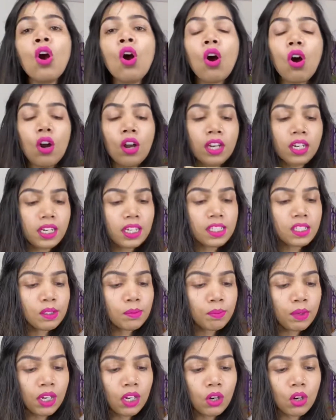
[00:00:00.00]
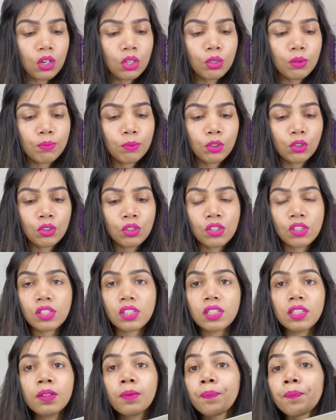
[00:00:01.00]
और इसमें ऑलमोस्ट
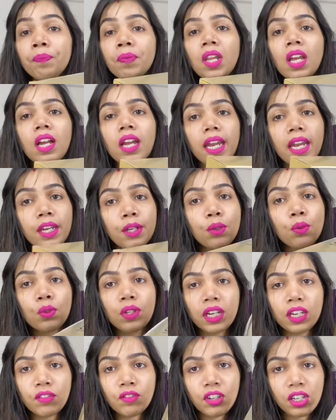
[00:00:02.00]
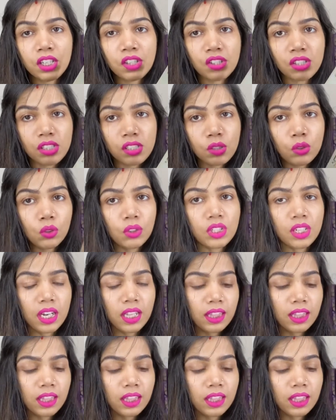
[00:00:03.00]
एट टू टेन फेशियल्स हो जाते